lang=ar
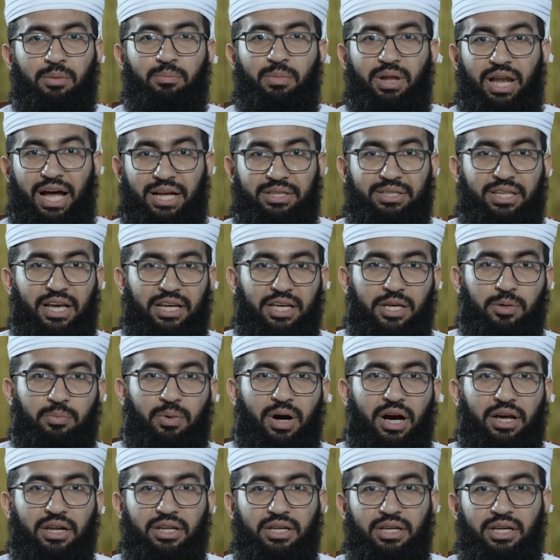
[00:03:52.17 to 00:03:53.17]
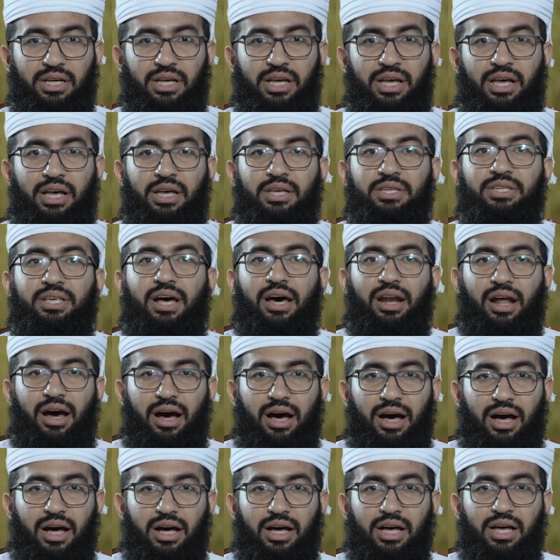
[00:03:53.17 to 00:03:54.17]
بل حتى كباره
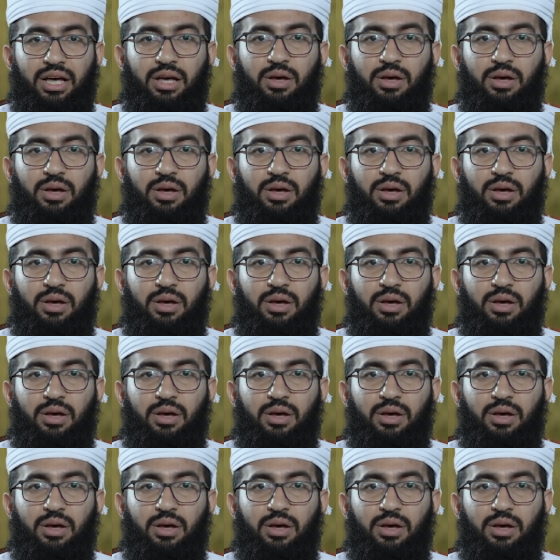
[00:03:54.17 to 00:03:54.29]
سرى